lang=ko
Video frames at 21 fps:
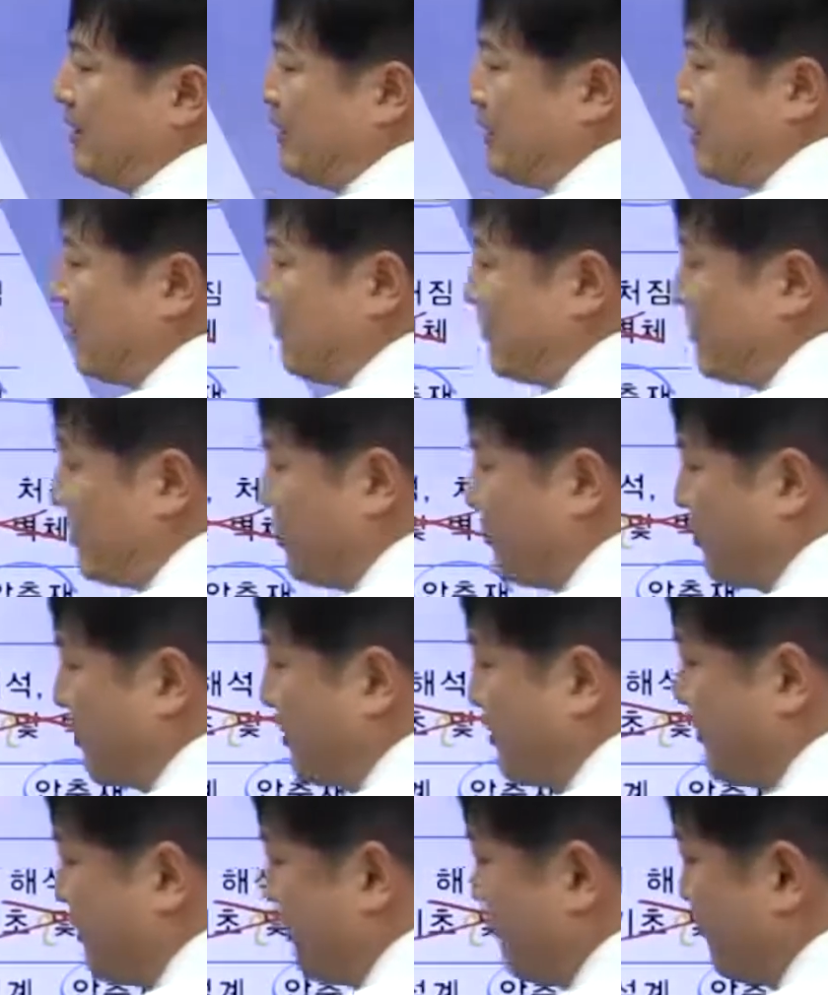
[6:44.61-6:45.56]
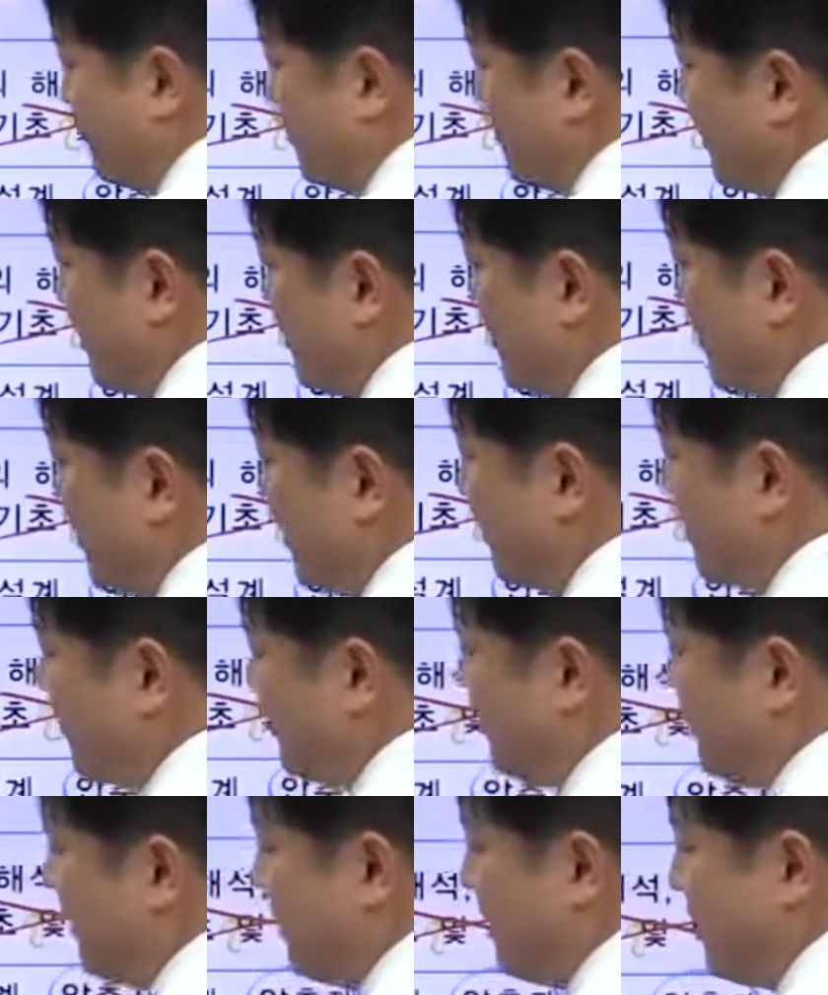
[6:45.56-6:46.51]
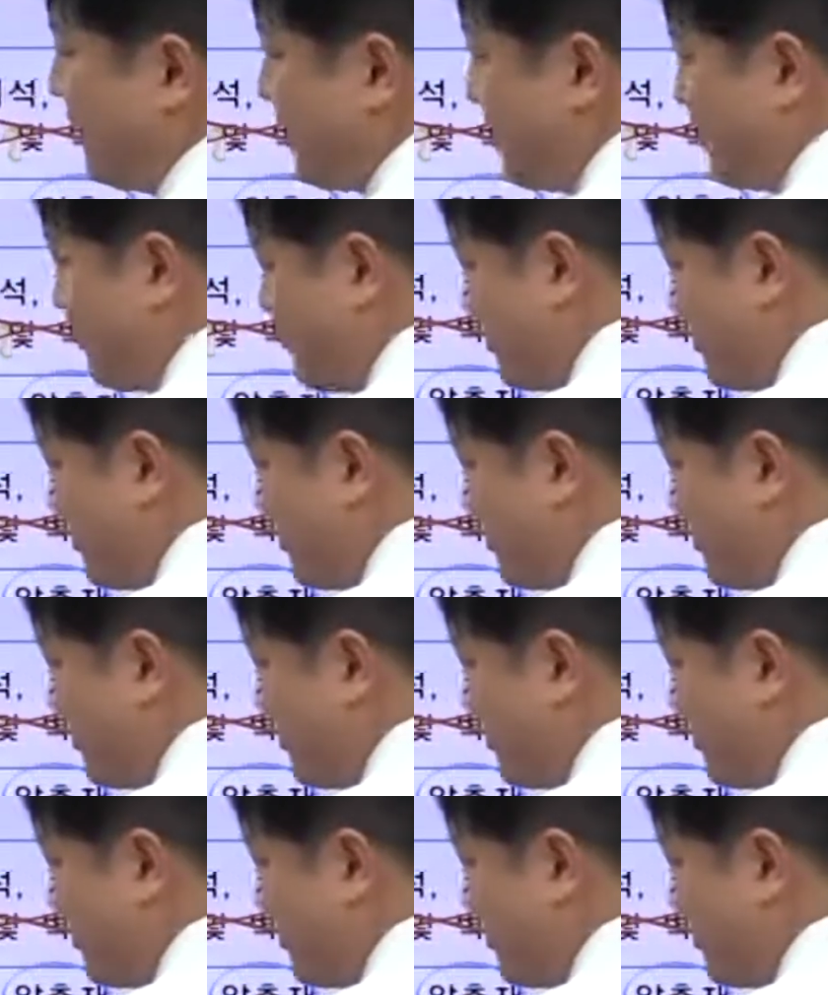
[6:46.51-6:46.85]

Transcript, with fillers: 나머지 조립식 구조나 화나 중에 한